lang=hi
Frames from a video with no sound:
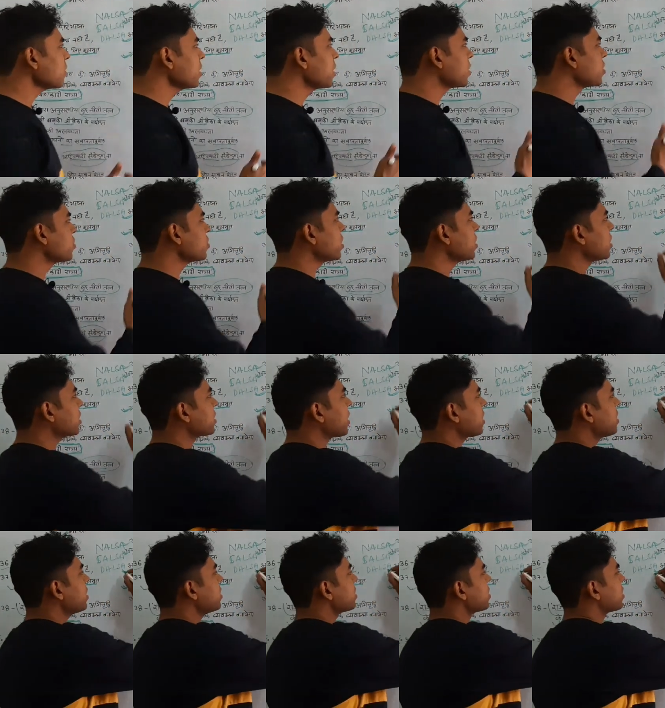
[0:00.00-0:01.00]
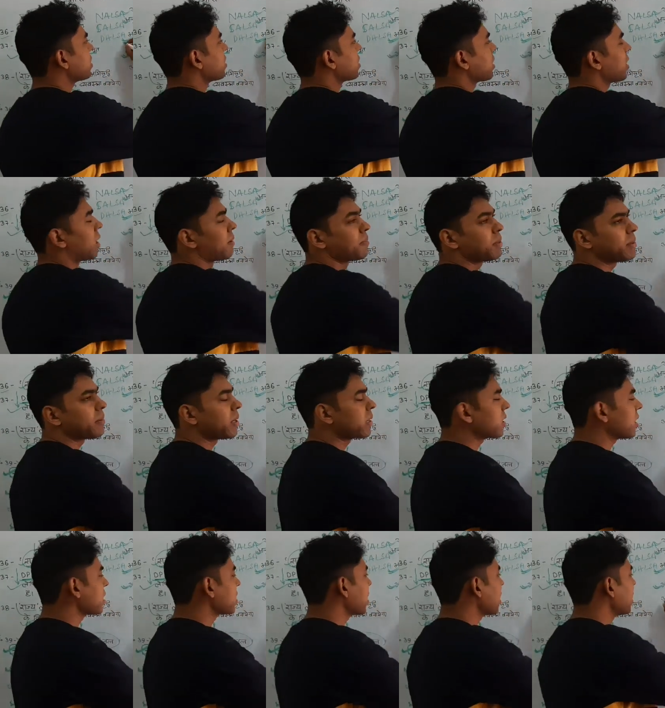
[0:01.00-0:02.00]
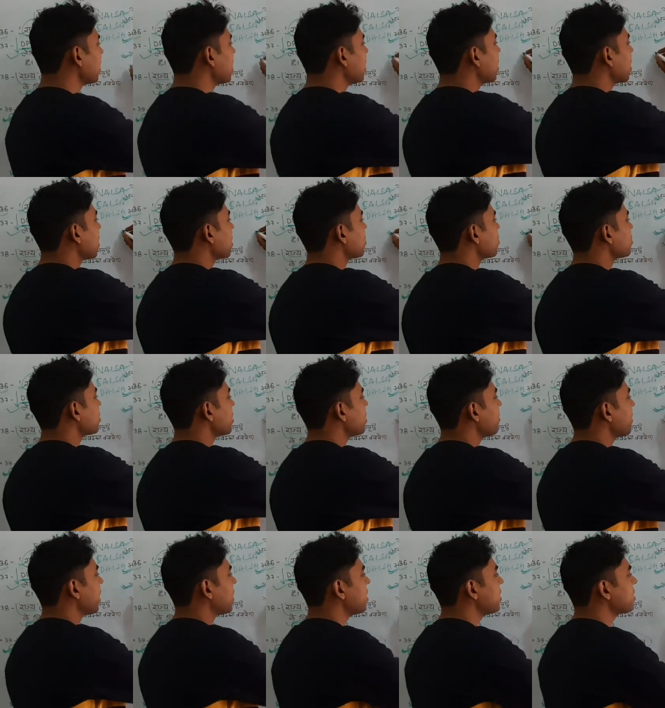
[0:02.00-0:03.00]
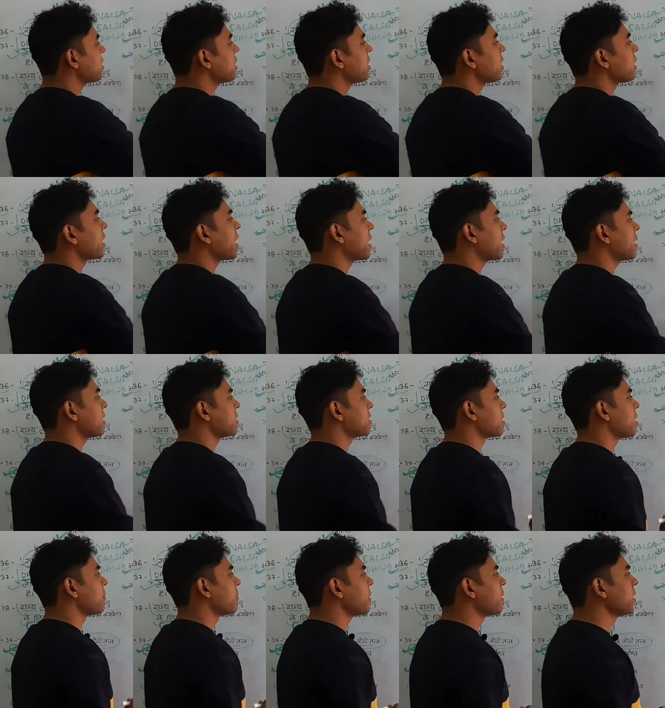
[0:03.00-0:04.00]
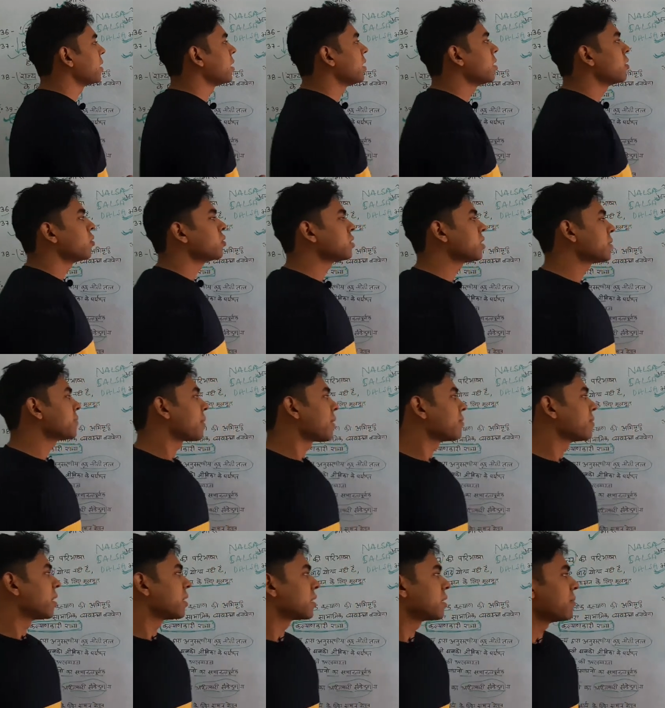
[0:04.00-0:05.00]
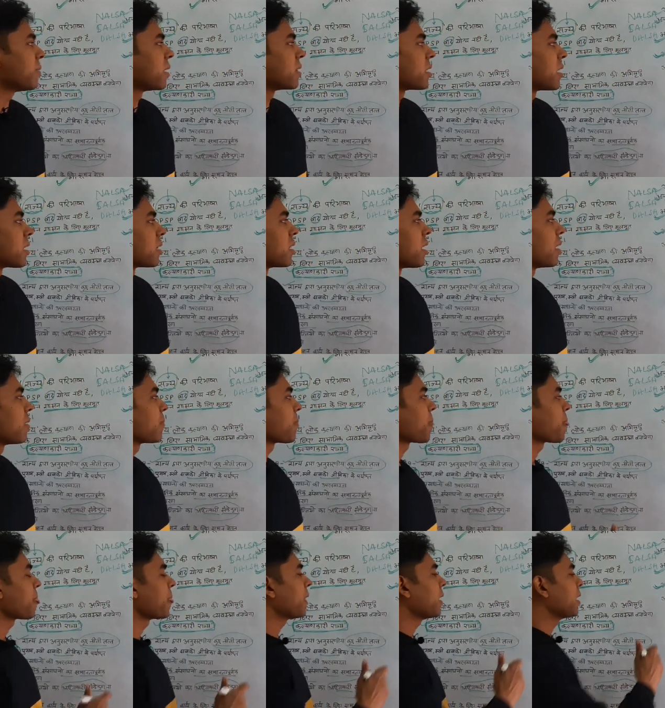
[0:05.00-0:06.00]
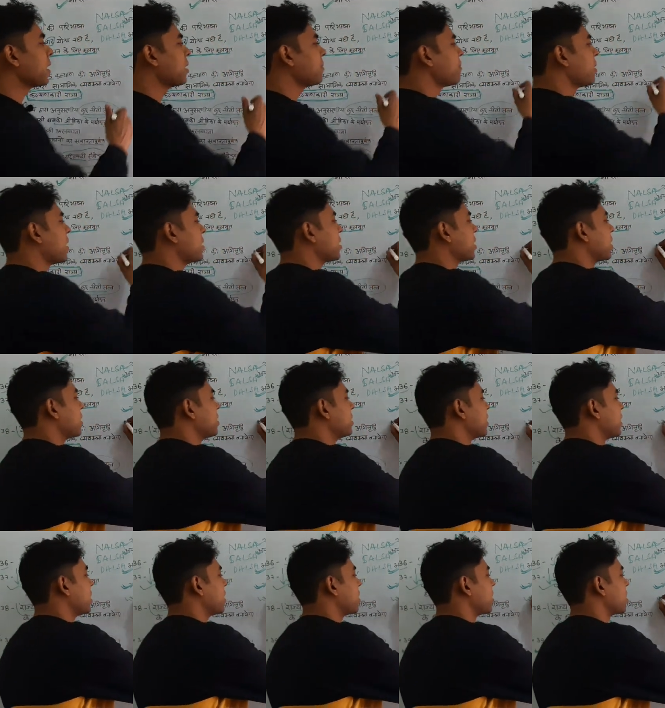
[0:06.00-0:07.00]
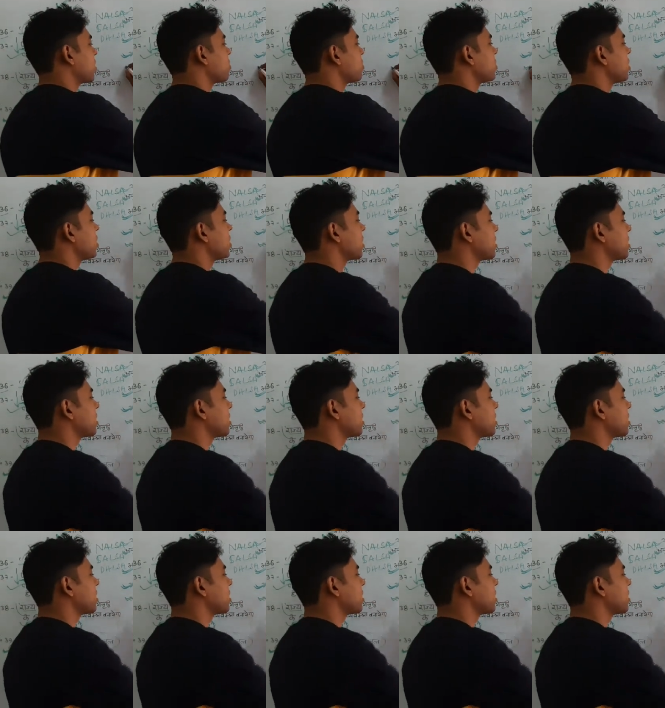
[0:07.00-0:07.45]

अनुच्छेद इकतालीस काम की बात करता है अनुच्छेद बयालीस कार्यस्थल पर उचित प्रावधान की बात करता है अब बात कर ली जाए अनुच्छेद